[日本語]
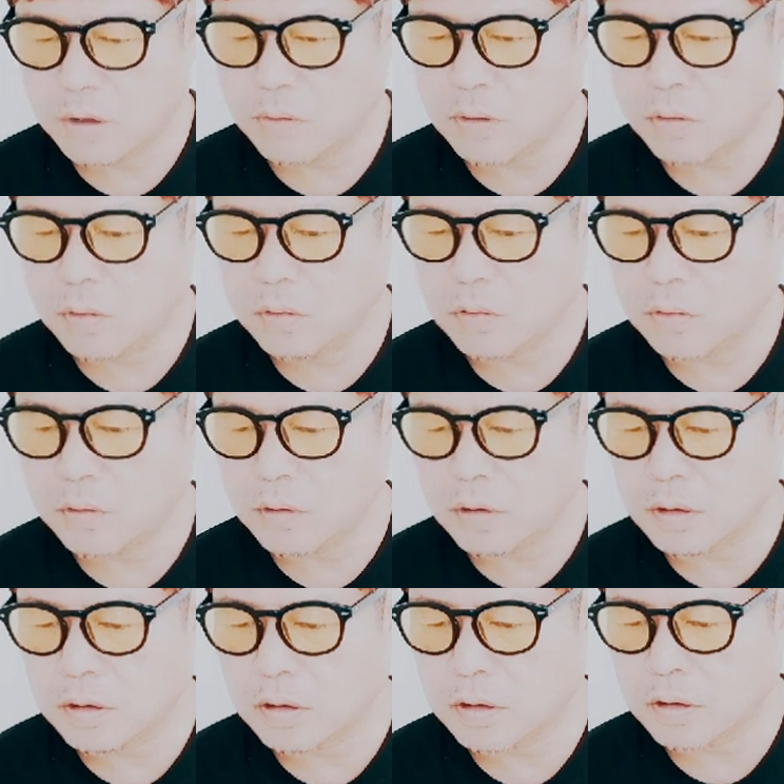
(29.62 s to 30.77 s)
明は報道の
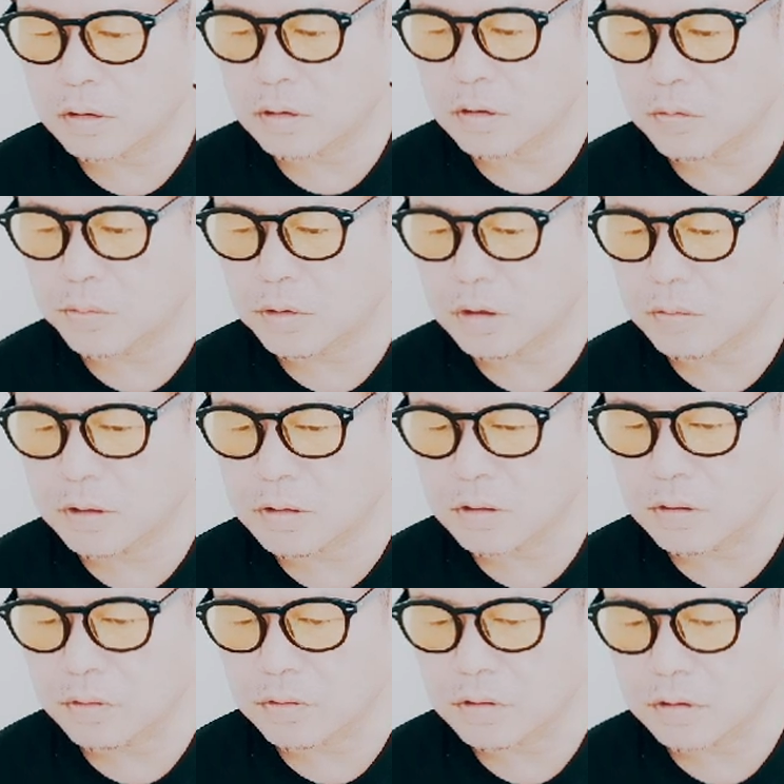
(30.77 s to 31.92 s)
中に患者さんの
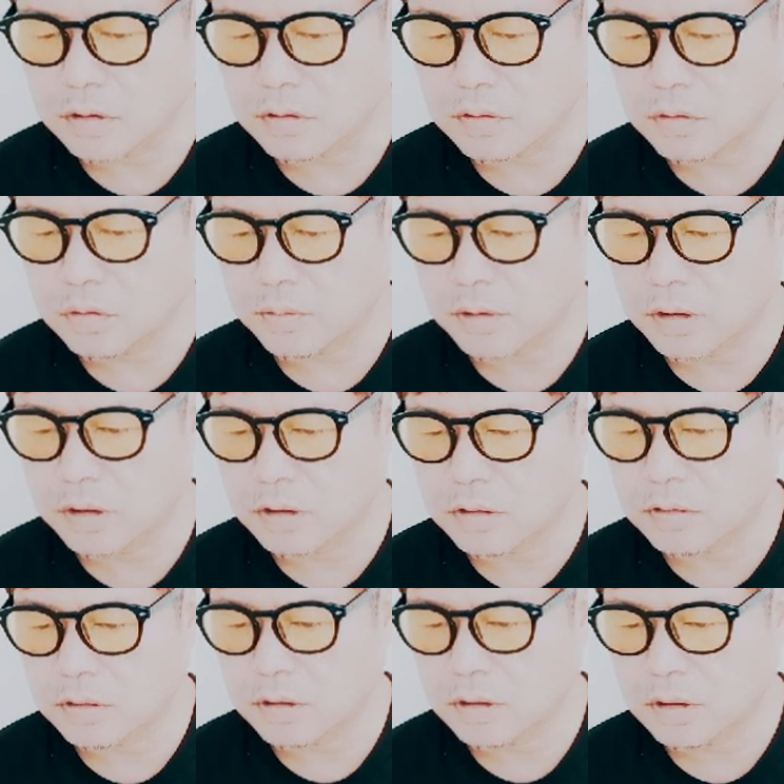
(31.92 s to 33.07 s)
プライバシーを侵害することまで行き
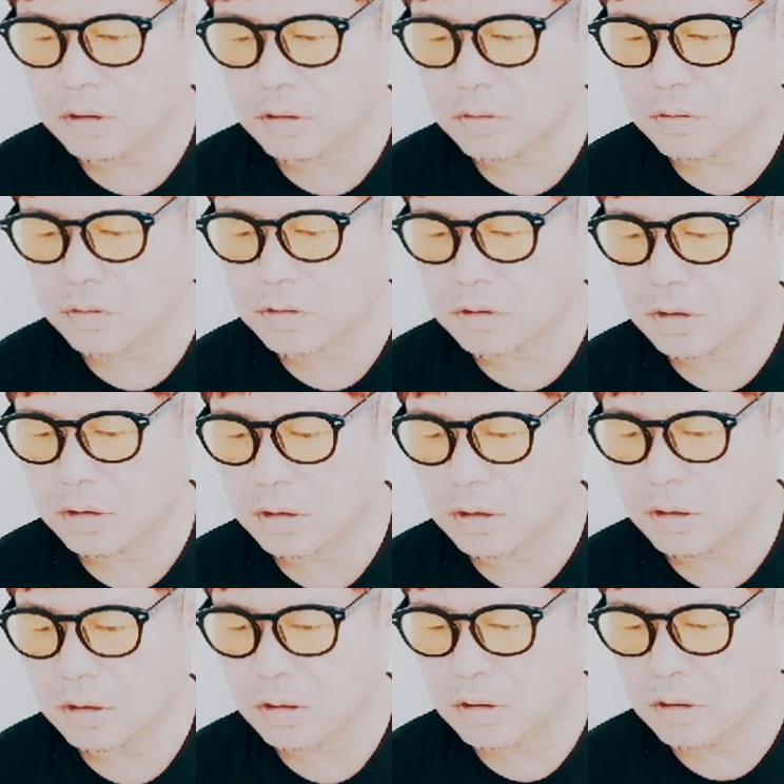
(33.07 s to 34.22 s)
過ぎがあると指
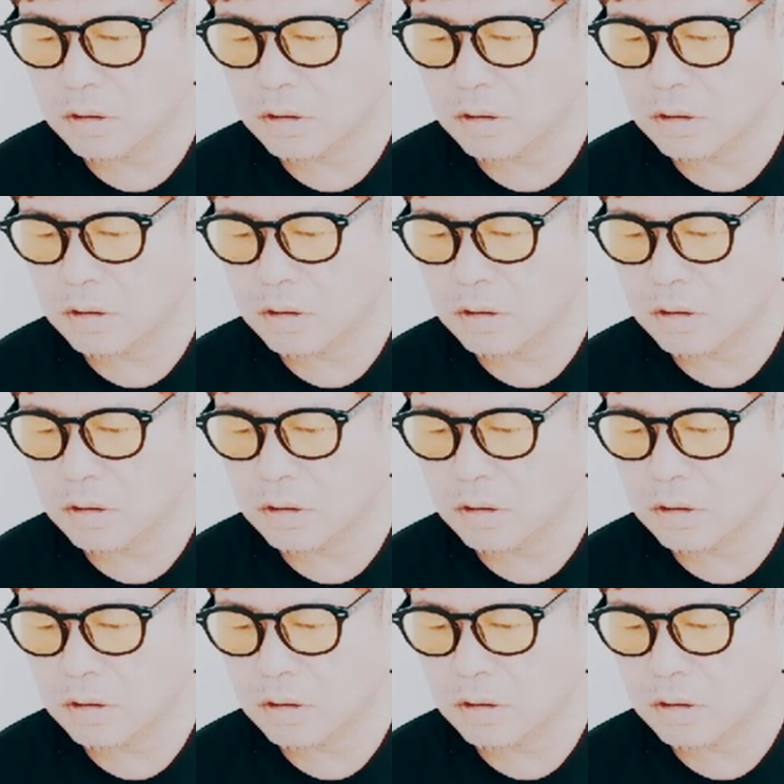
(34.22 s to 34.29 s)
摘。